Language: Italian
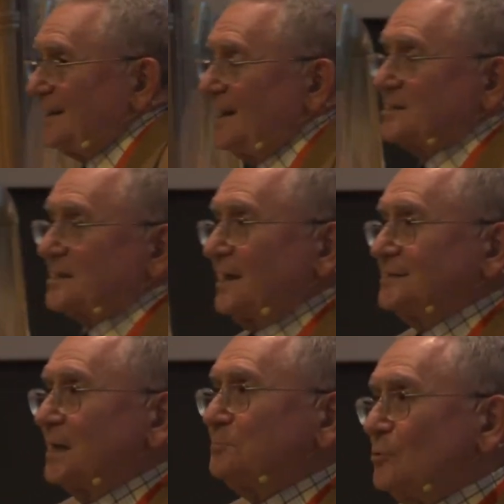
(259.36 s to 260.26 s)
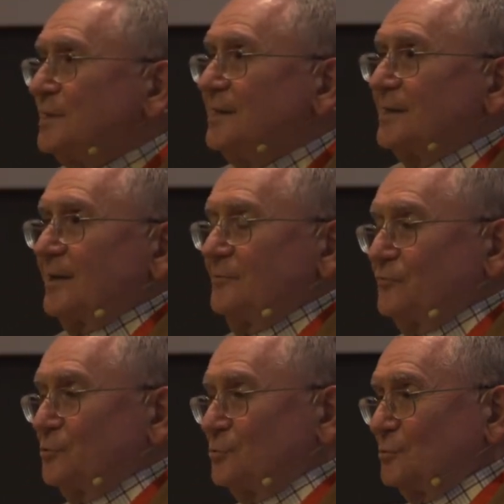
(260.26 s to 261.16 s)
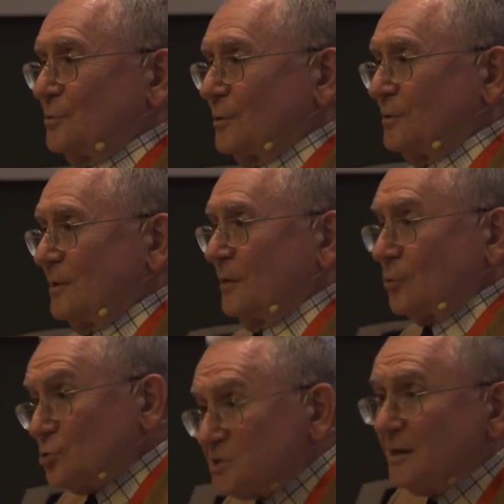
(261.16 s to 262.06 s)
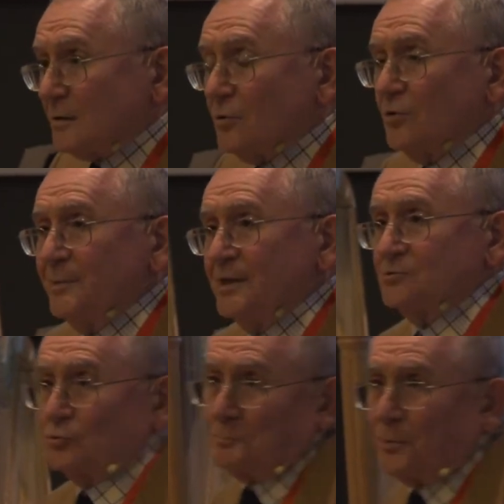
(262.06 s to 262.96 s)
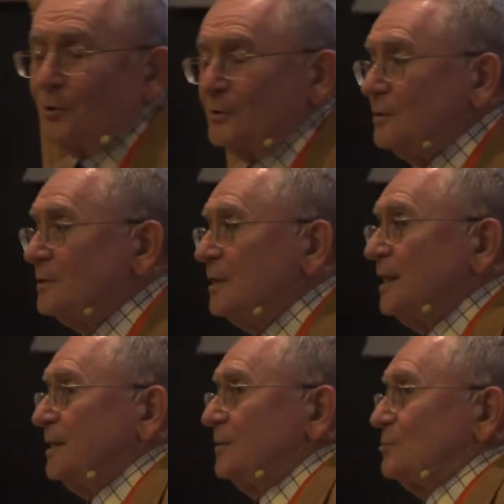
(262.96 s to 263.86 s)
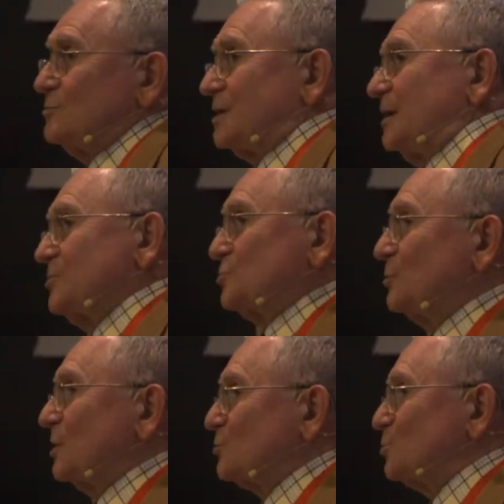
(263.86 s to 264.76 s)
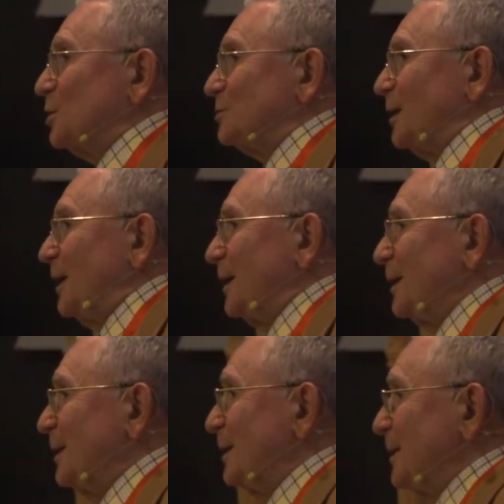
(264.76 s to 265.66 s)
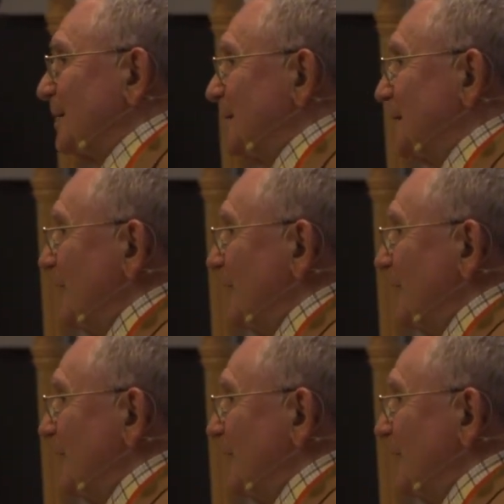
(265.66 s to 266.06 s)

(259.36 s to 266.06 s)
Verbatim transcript: riesca ad abolire il futuro, così come, suppongo, non c'è nessuna società che